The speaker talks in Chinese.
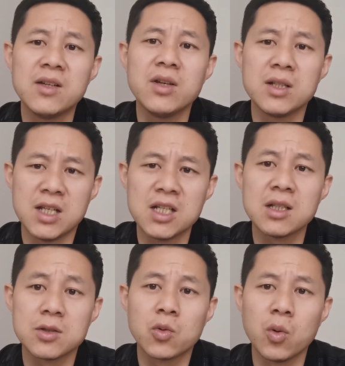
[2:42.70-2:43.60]
因为年
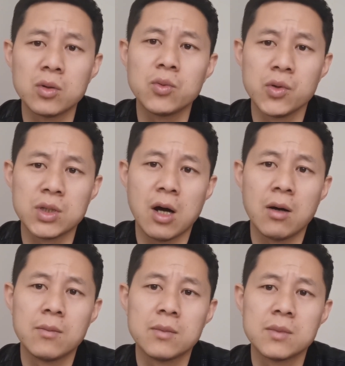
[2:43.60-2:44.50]
轻的时候过度用
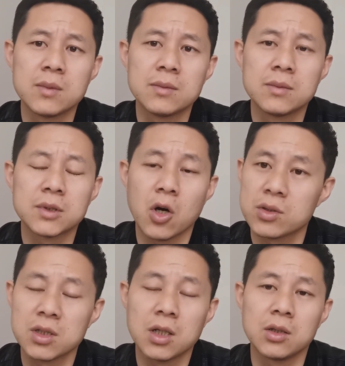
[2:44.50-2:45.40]
脑，
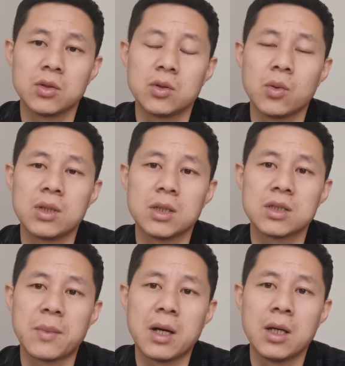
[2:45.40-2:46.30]
导致很多人
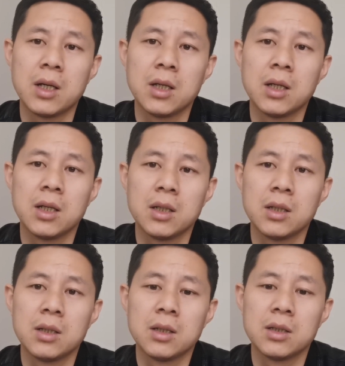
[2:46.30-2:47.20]
什么
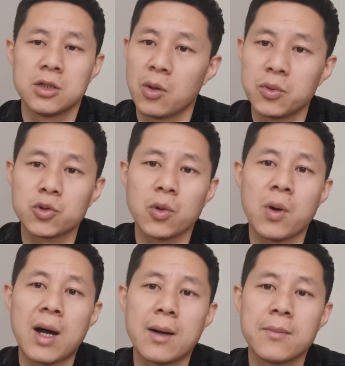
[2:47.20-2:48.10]
脑部退
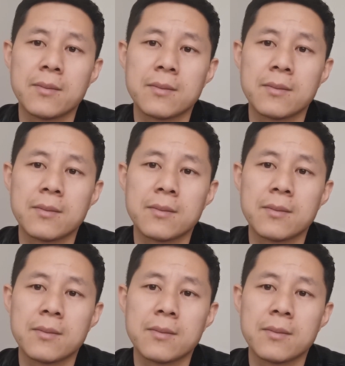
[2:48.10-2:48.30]
化，